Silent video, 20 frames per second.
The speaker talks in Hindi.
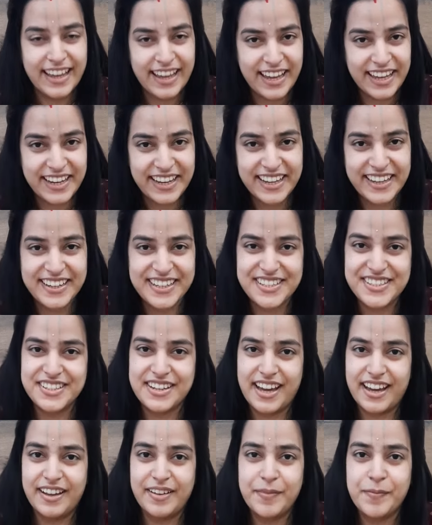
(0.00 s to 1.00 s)
हरे
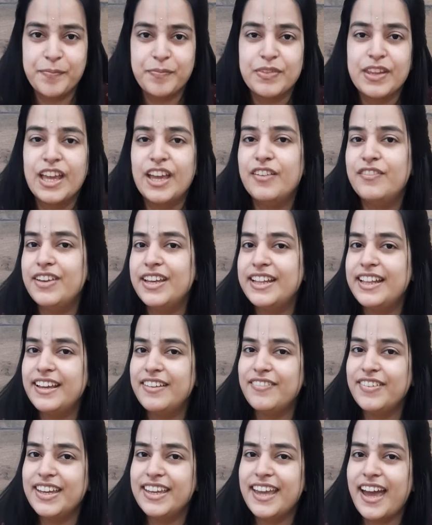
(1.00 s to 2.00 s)
कृष्णा
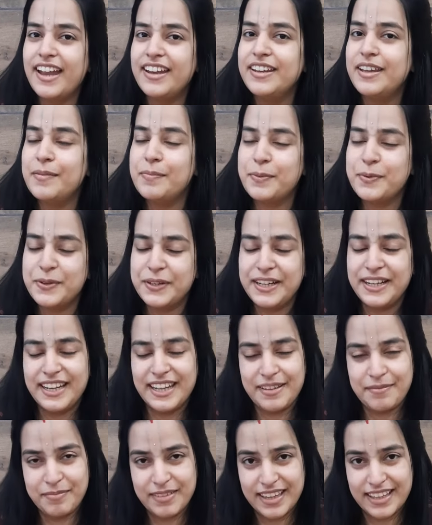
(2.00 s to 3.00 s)
वैदिक विज्ञान की पूरी
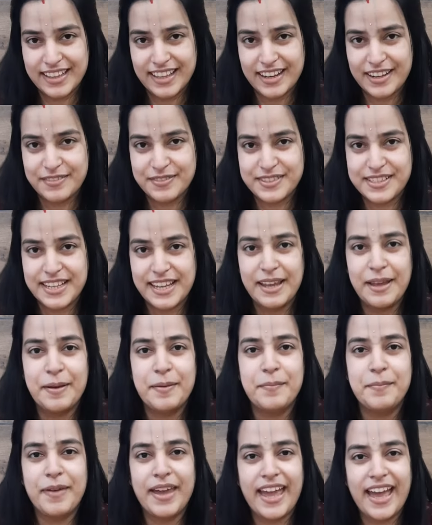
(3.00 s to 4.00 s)
टीम की तरफ से
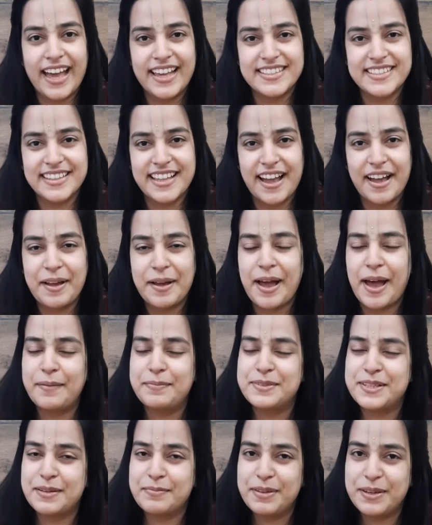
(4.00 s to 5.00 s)
मैं आस्था आप
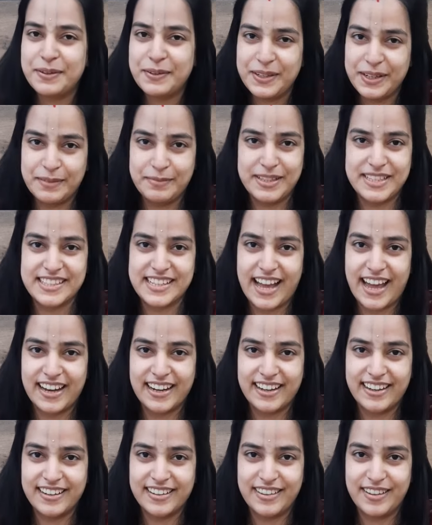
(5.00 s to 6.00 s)
सभी को नमस्कार
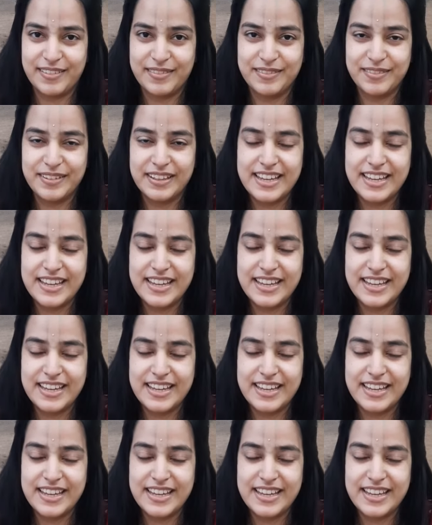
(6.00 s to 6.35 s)
करती हूँ